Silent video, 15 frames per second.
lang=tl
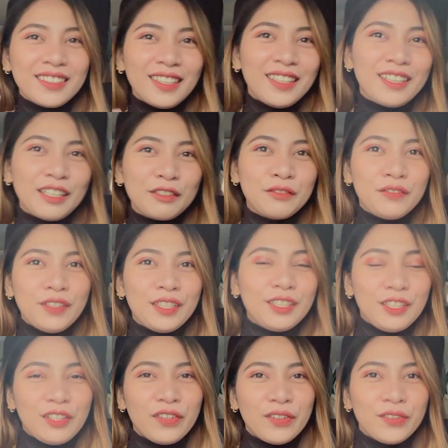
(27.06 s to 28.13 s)
hindi
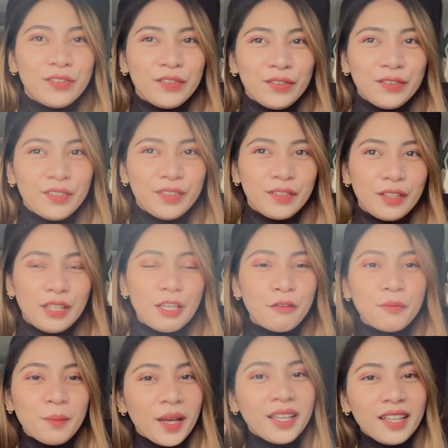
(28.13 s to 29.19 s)
nag-video.
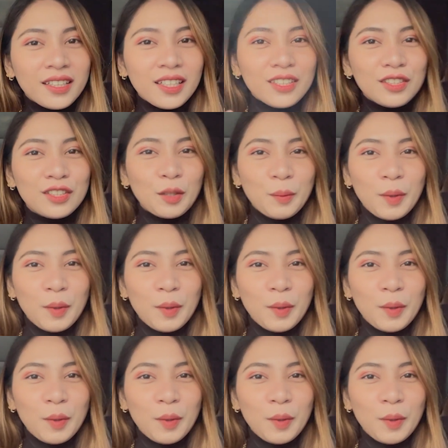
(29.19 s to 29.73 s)
If makita kita nyo sa